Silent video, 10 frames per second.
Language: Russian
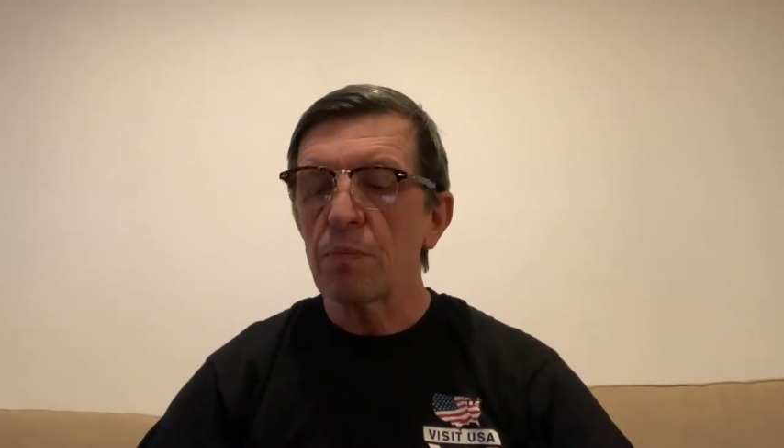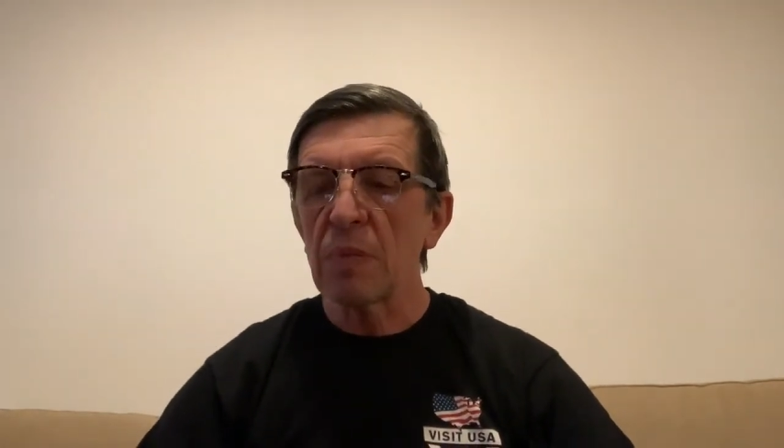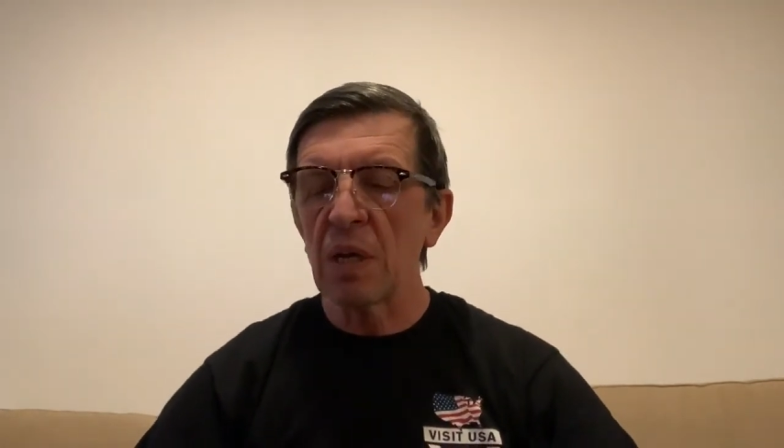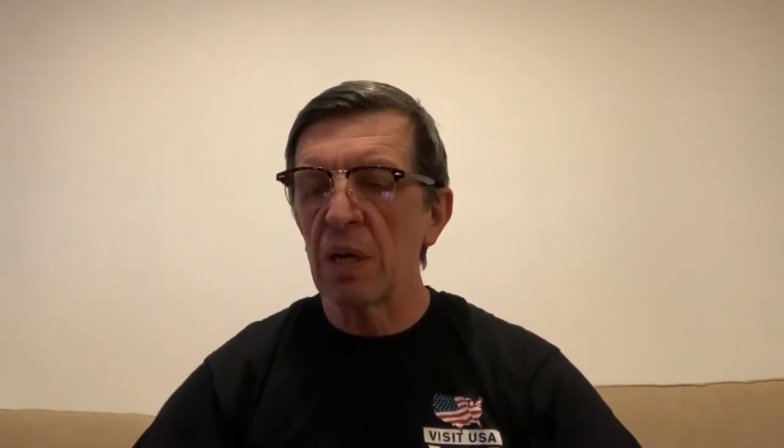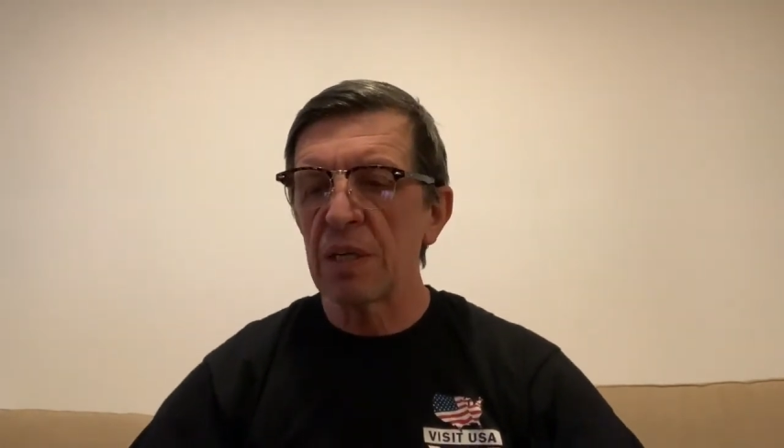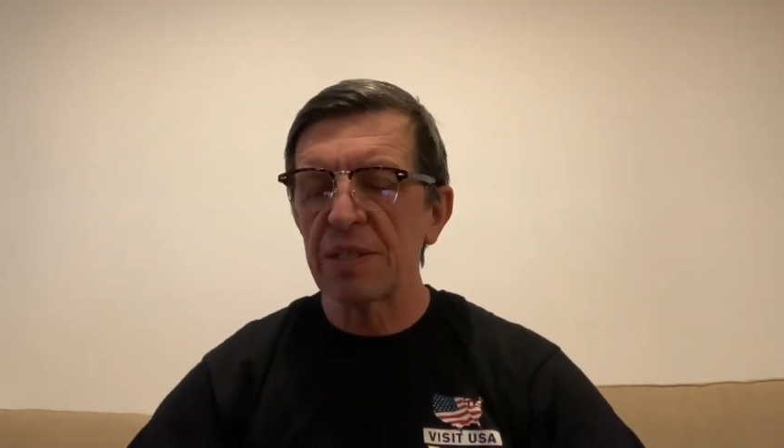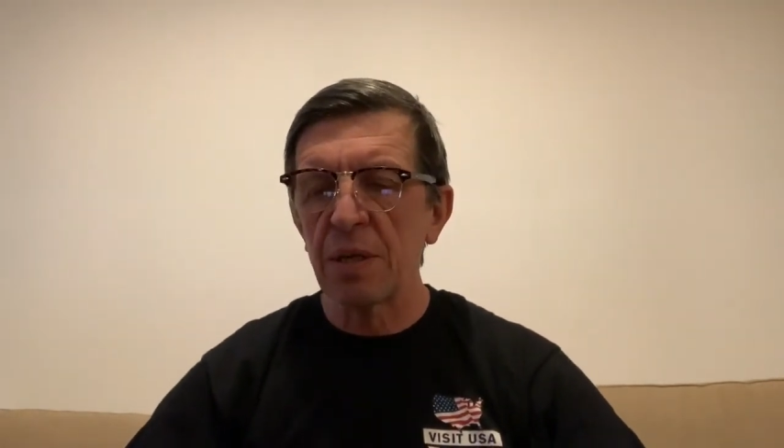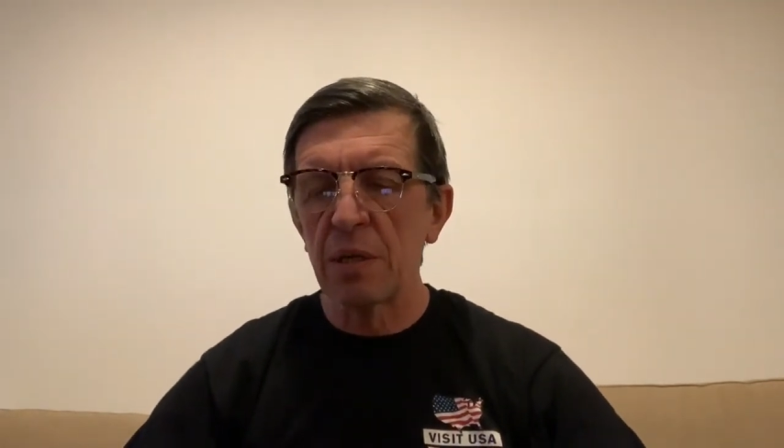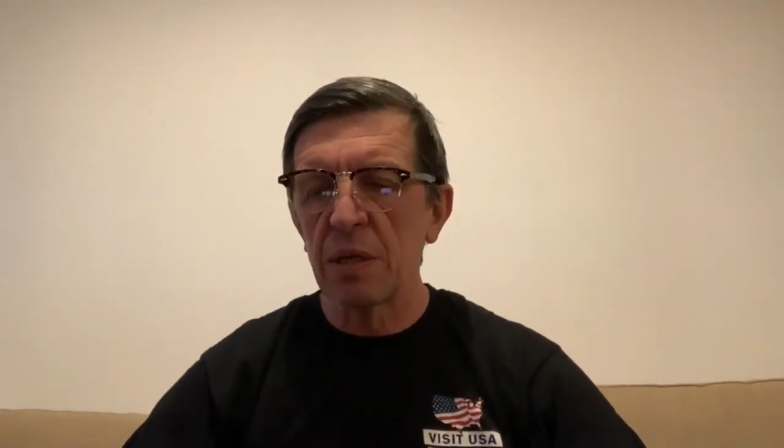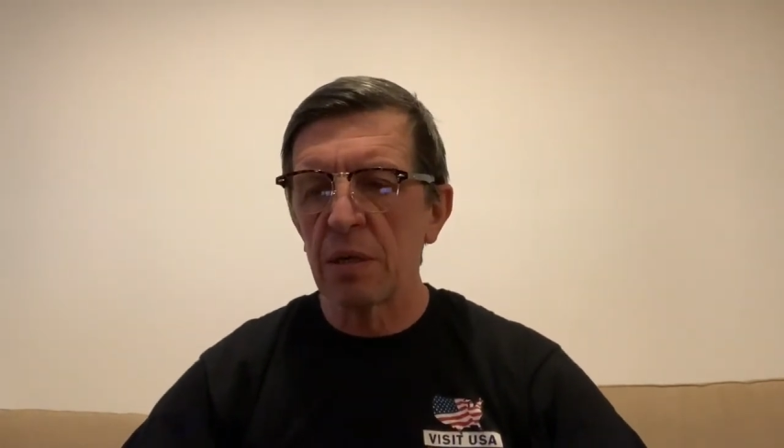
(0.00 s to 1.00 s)
э,
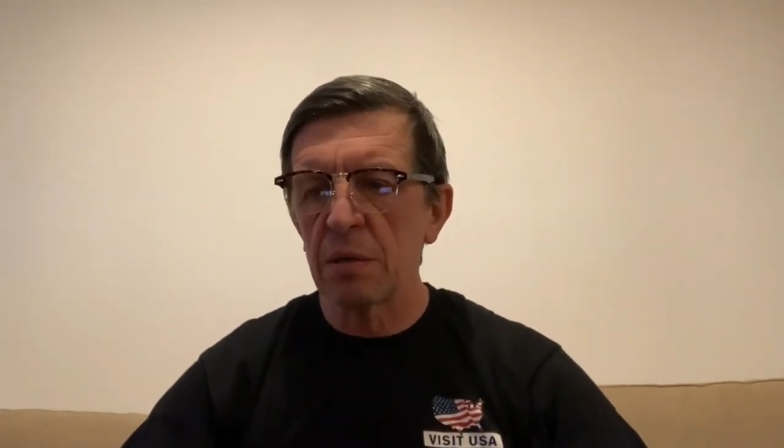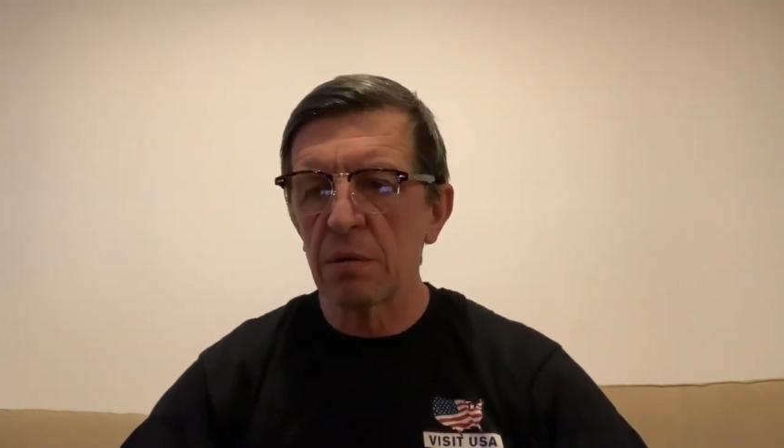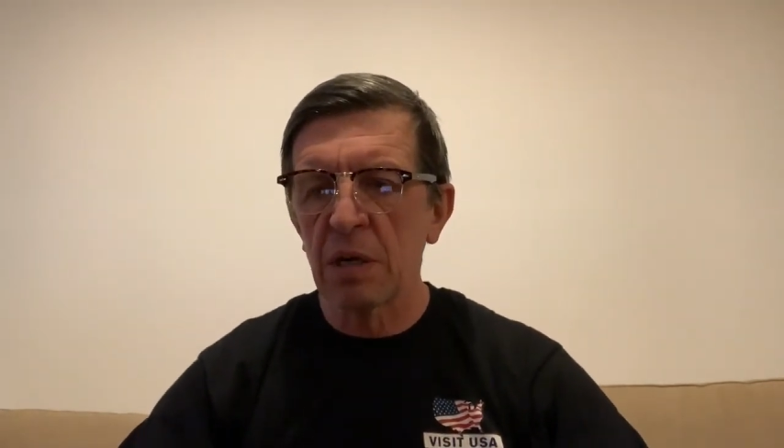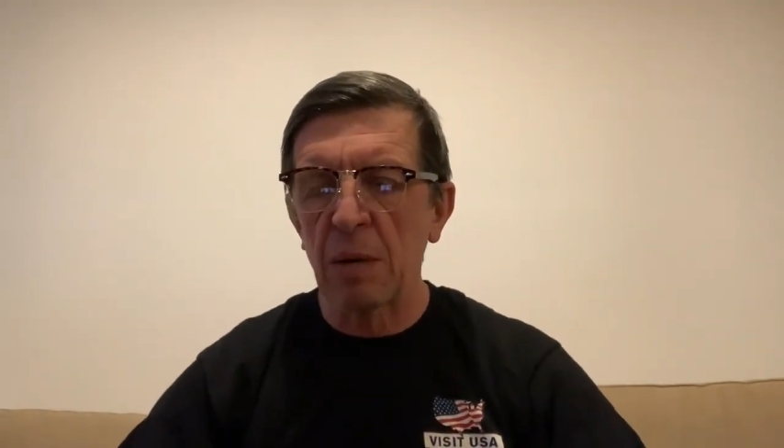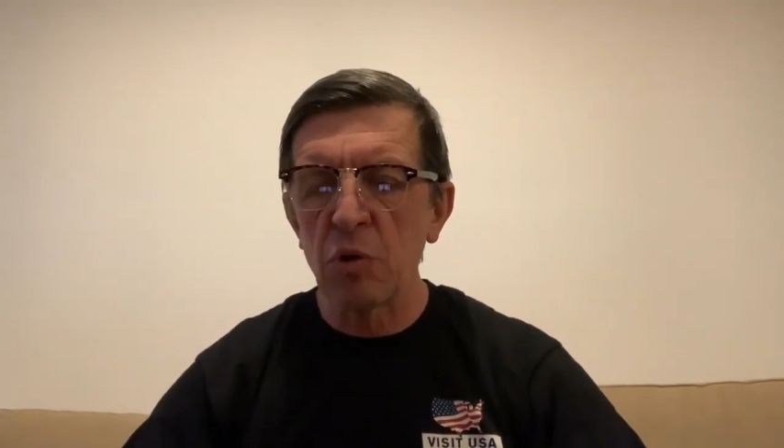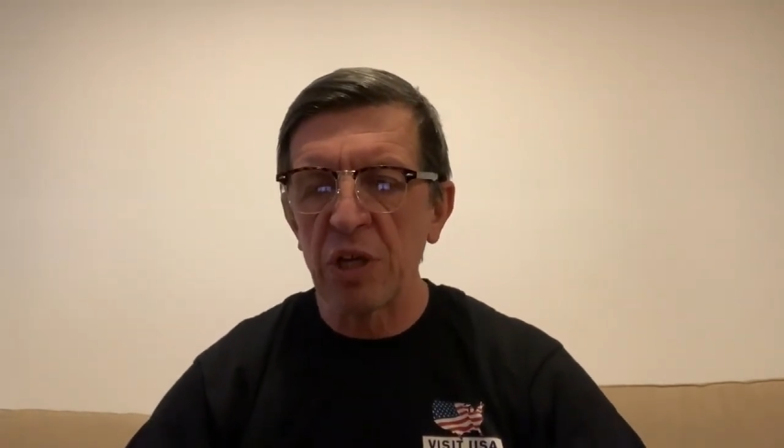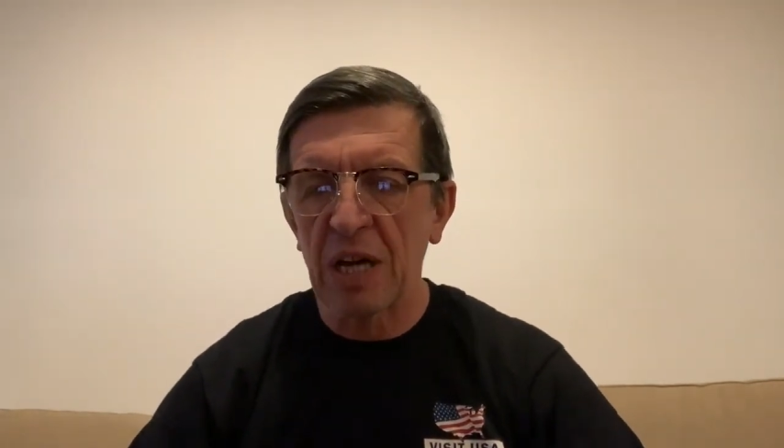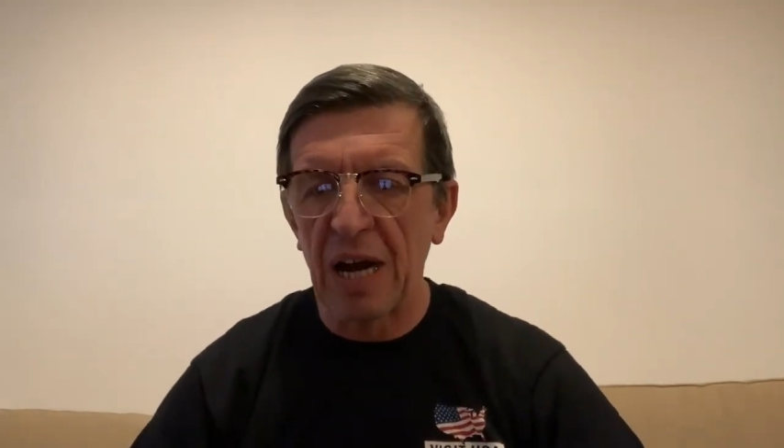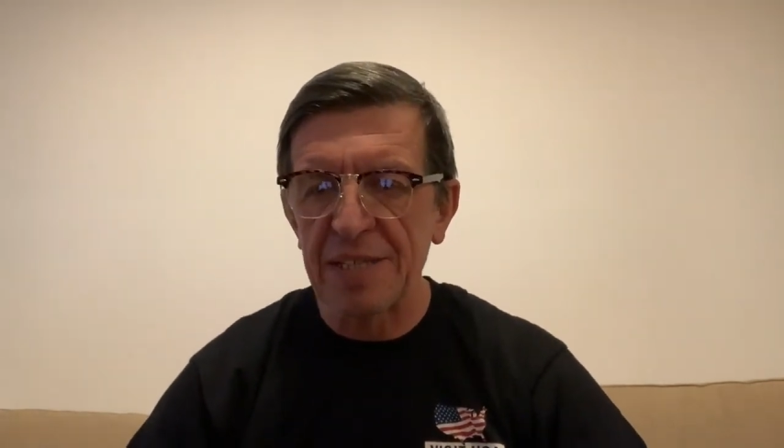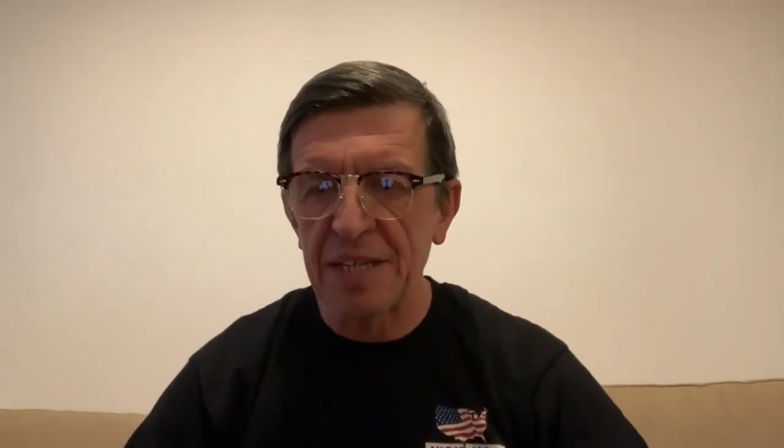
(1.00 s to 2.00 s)
э,
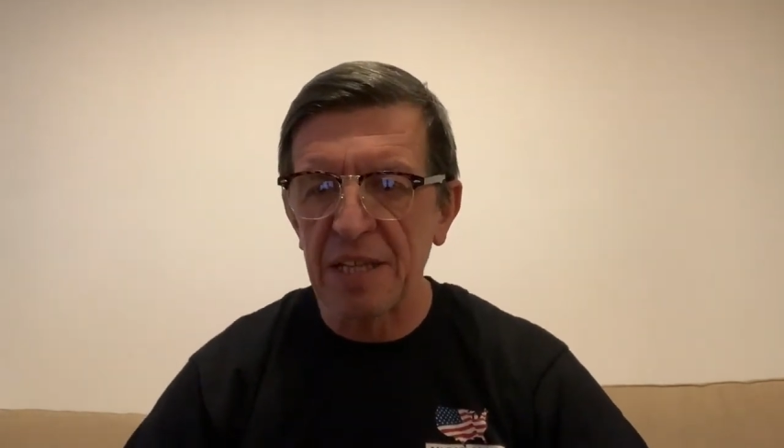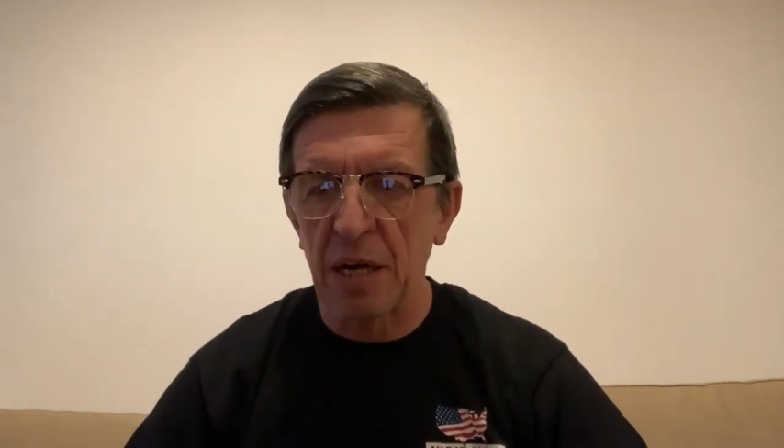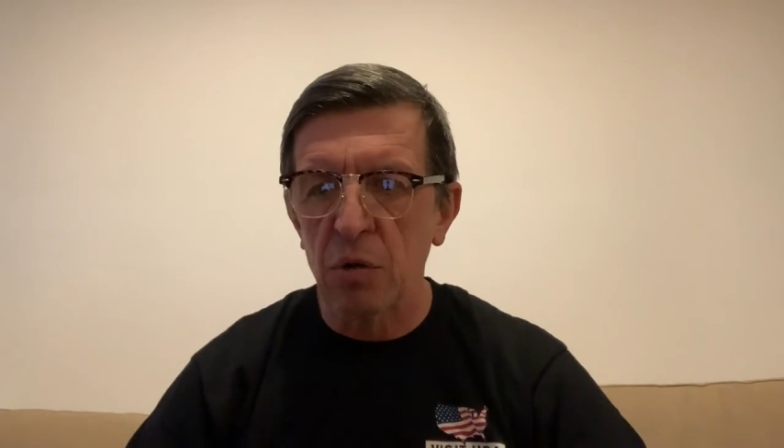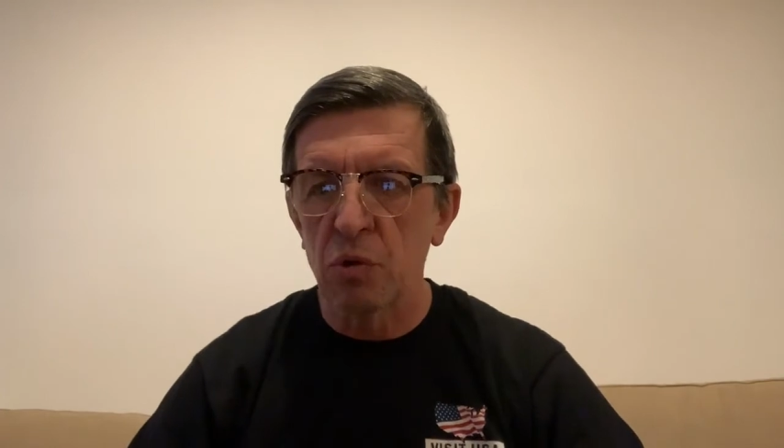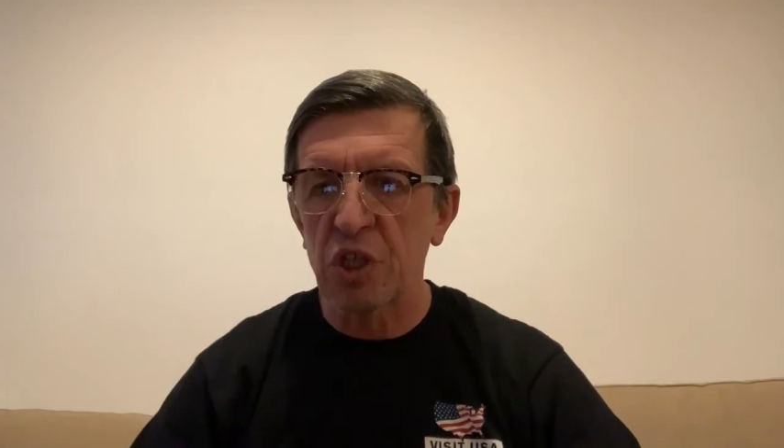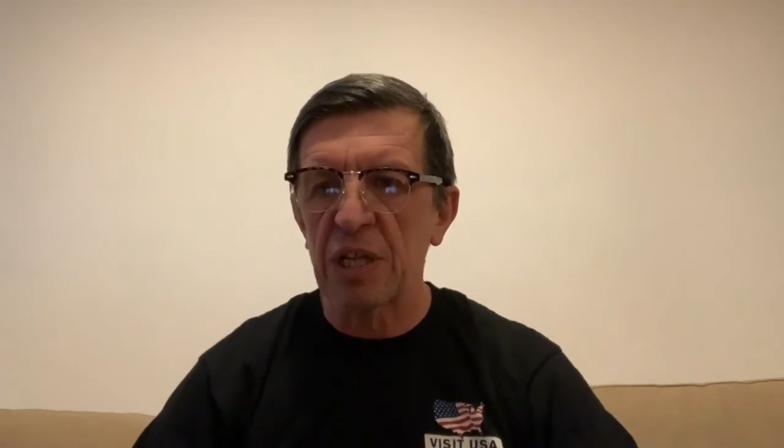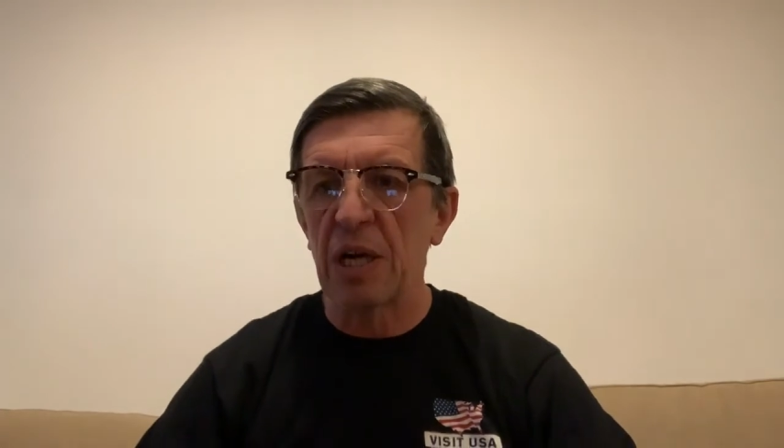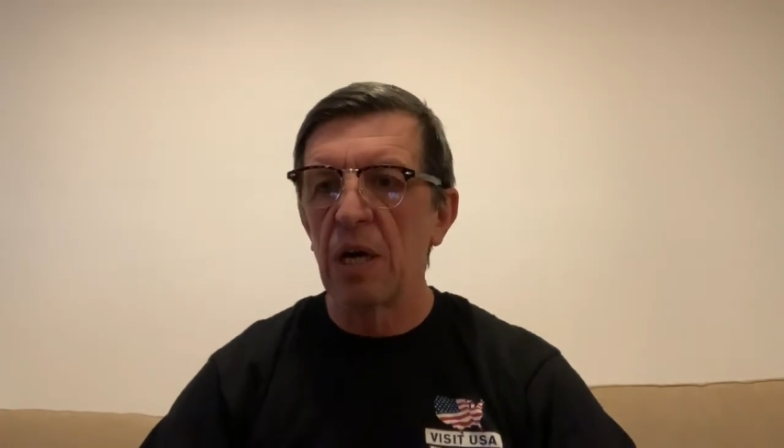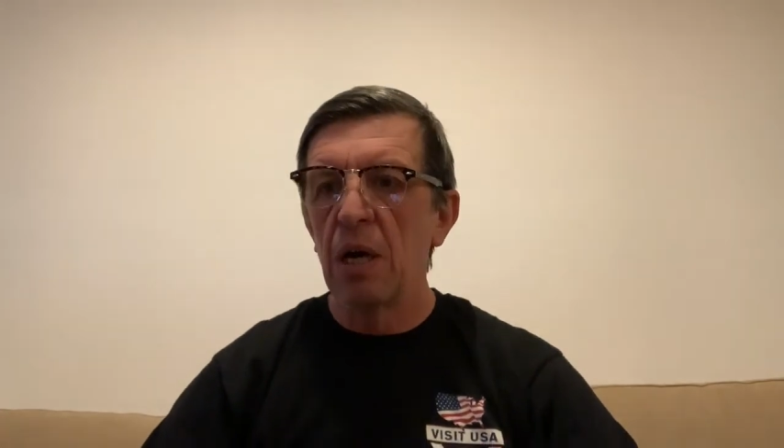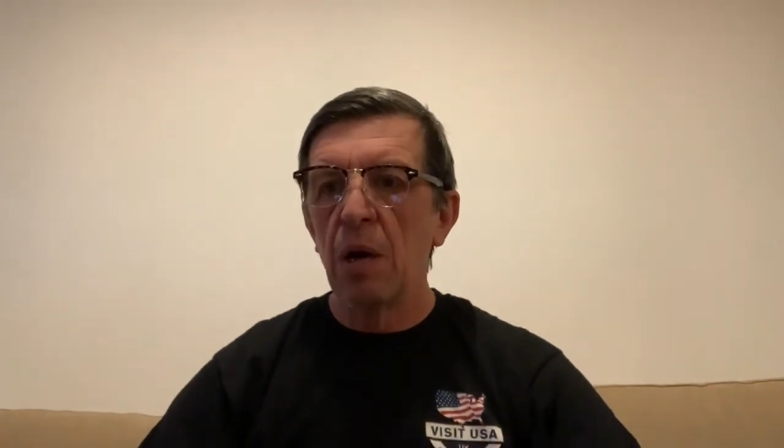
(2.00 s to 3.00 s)
коммуникации нарушено,